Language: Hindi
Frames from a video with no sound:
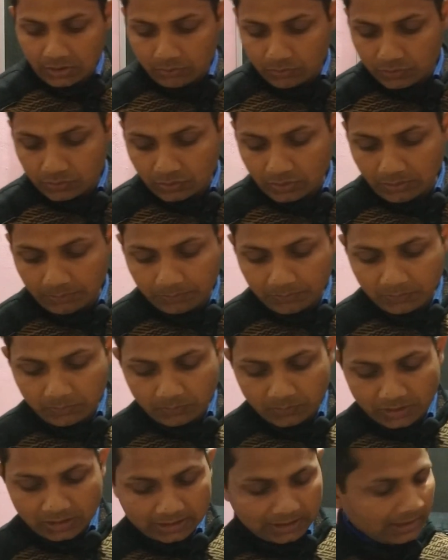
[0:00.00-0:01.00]
है उसको
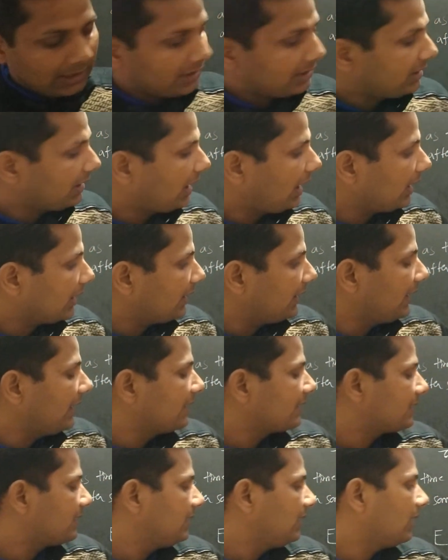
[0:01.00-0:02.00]
हमने कह दिया
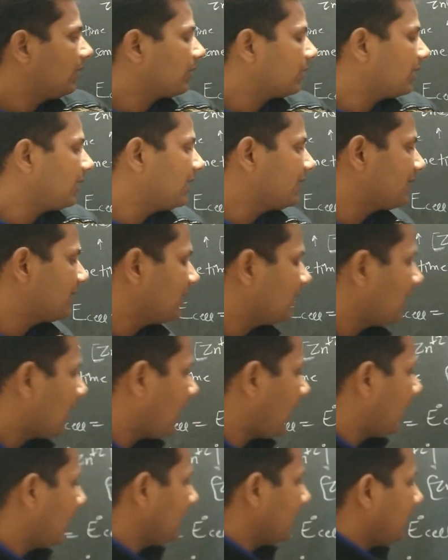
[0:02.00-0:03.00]
के सी और के सी
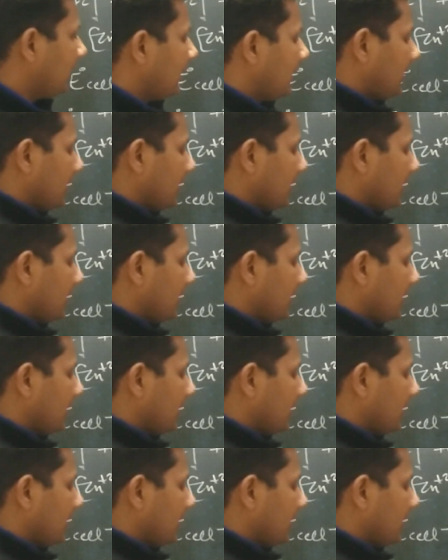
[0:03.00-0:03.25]
क्या है